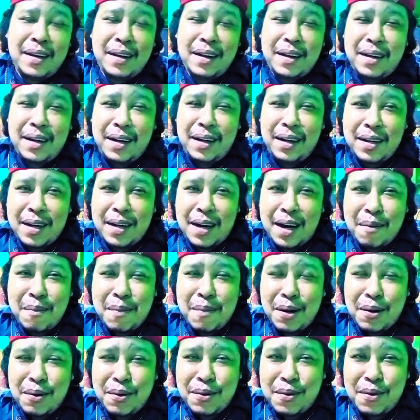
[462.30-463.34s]
jadi
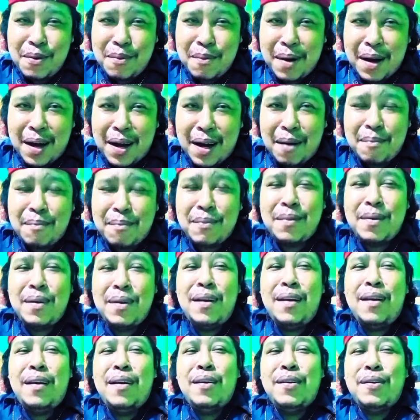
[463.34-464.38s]
selama tujuh malam
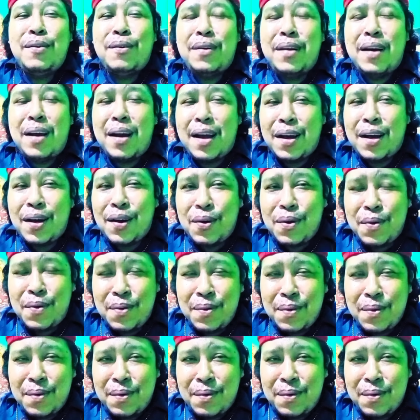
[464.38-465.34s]
saudaraku